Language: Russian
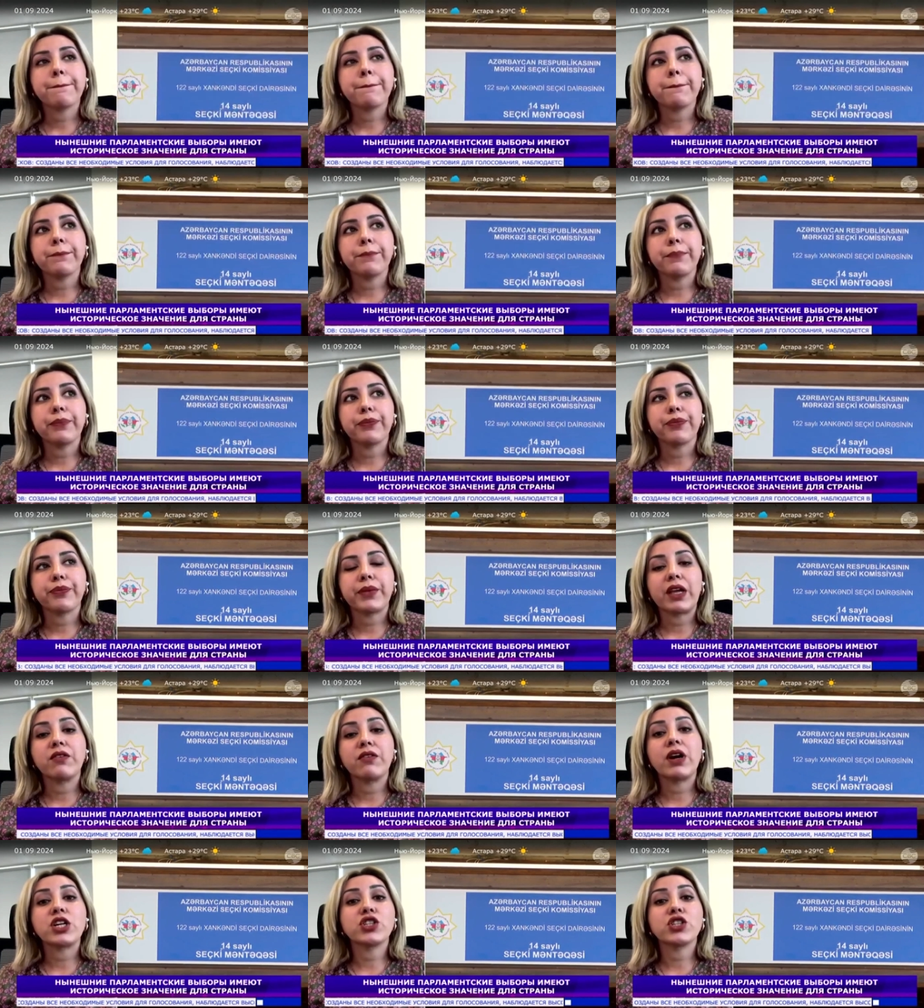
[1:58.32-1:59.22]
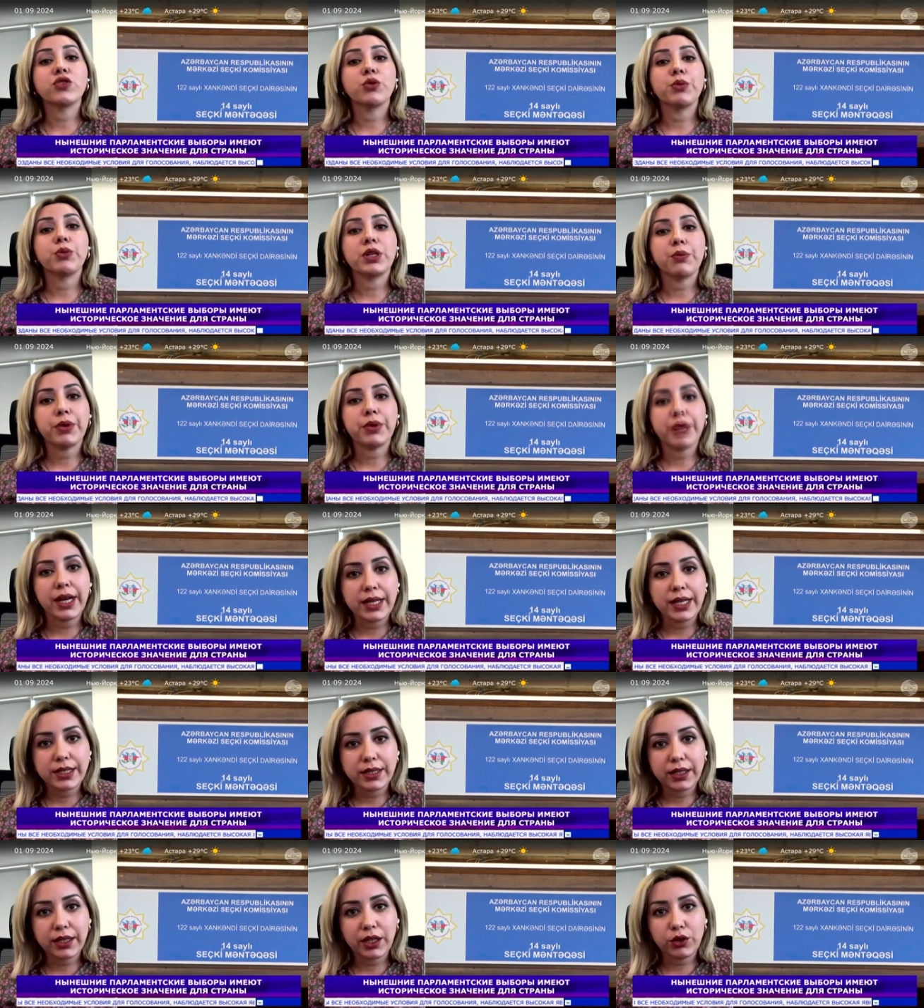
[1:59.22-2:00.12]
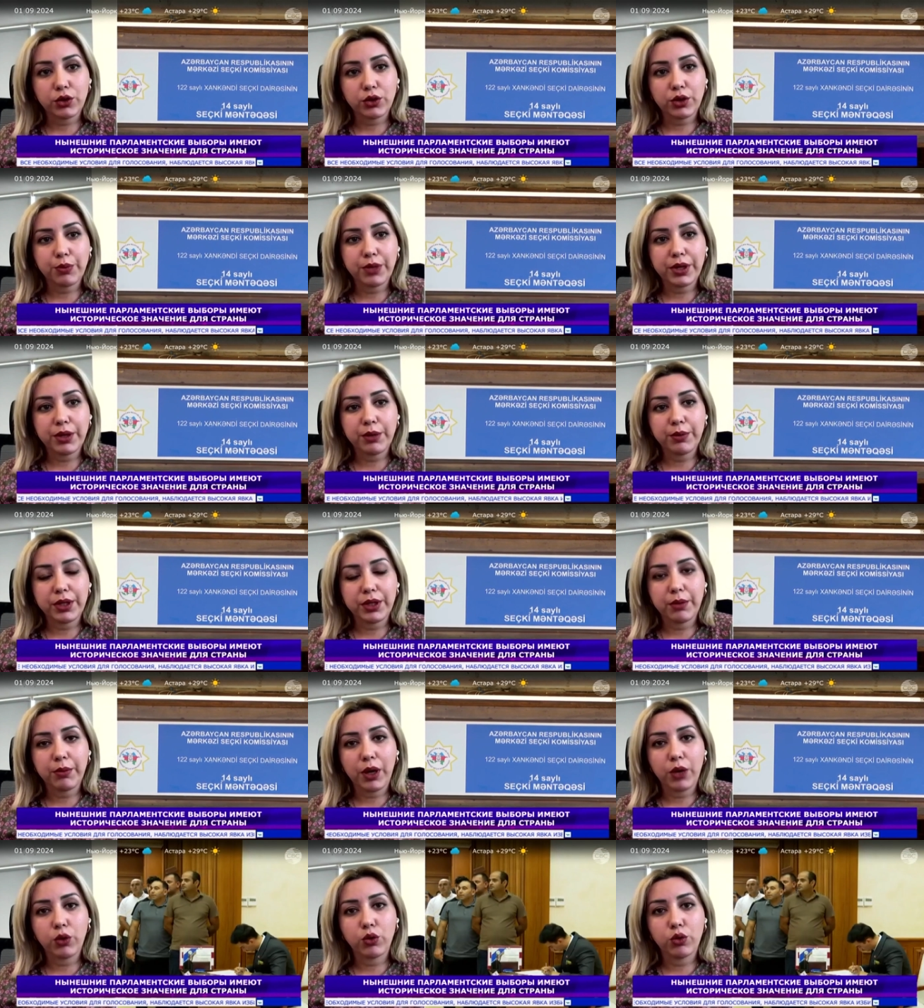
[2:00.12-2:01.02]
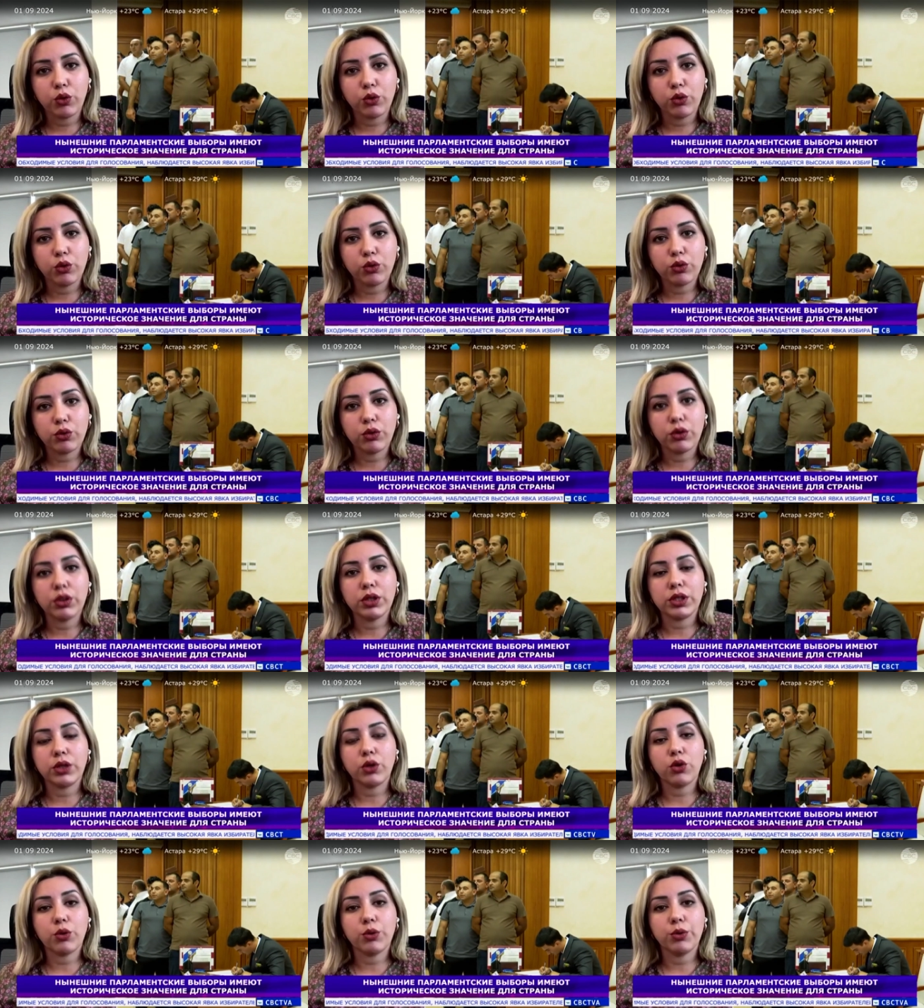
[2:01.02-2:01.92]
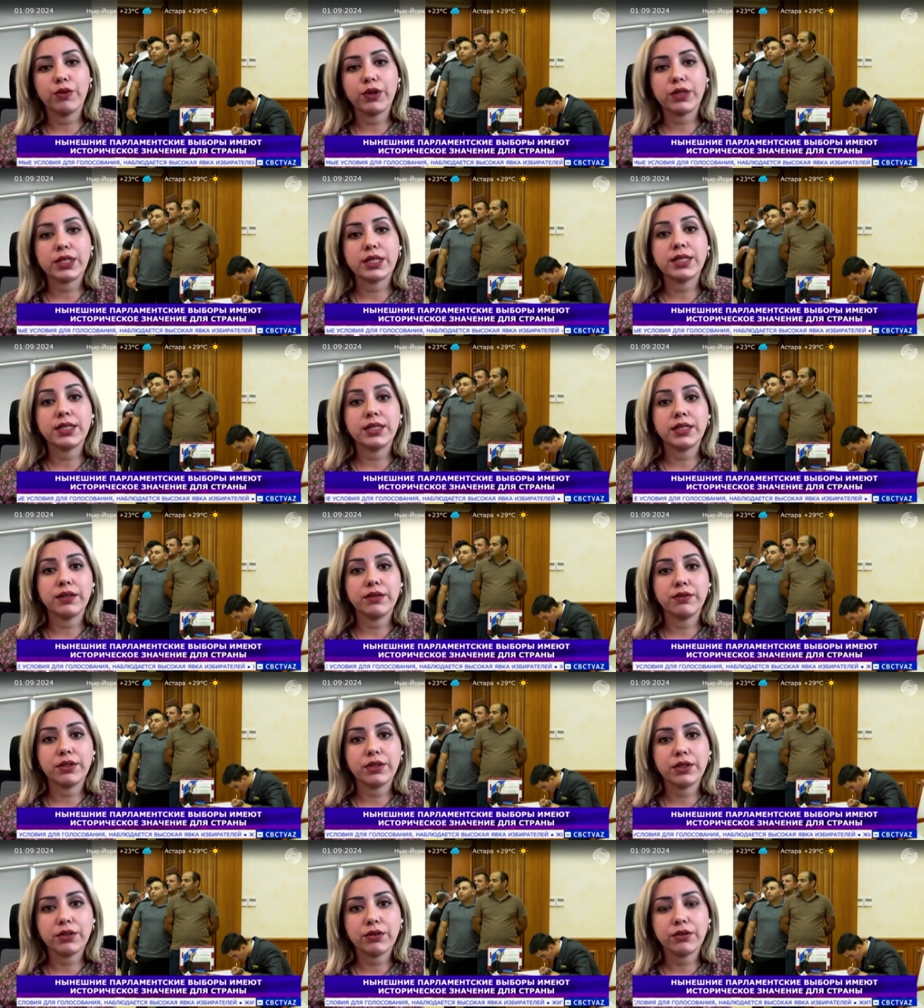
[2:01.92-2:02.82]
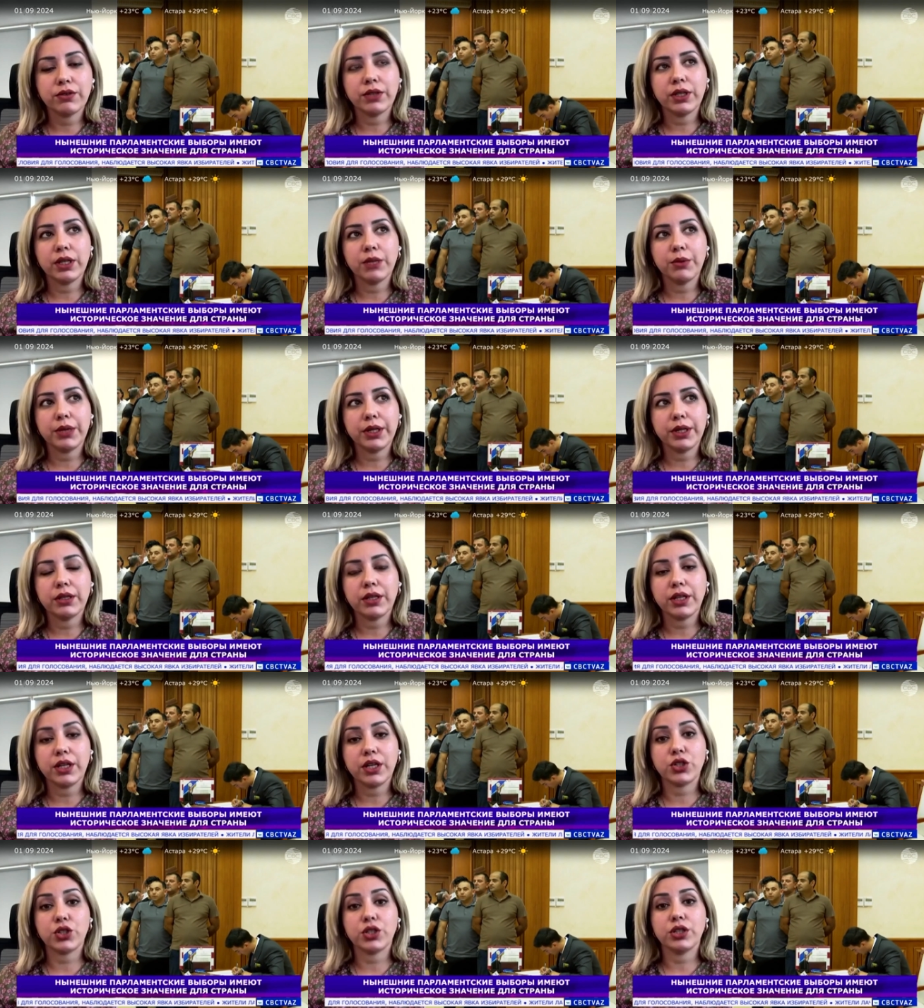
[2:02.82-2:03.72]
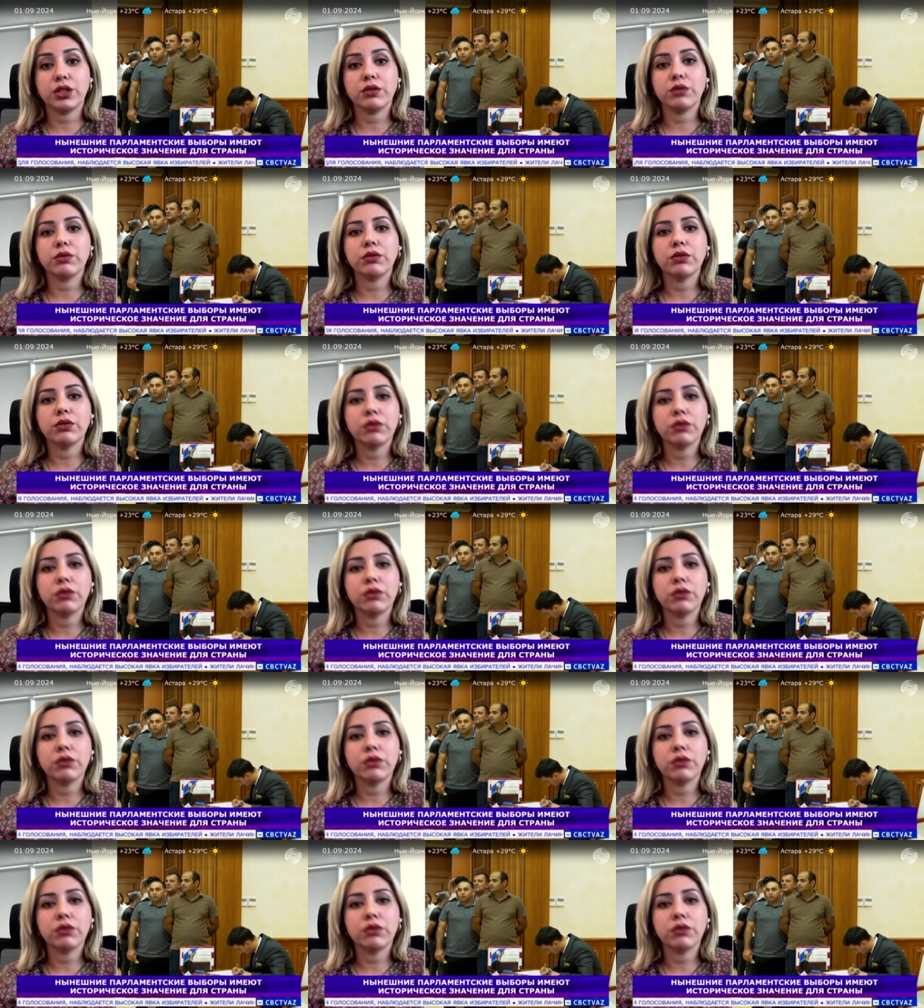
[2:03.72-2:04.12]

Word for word: важного мероприятия, которое примет Баку, это КОП-29 в ноябре, также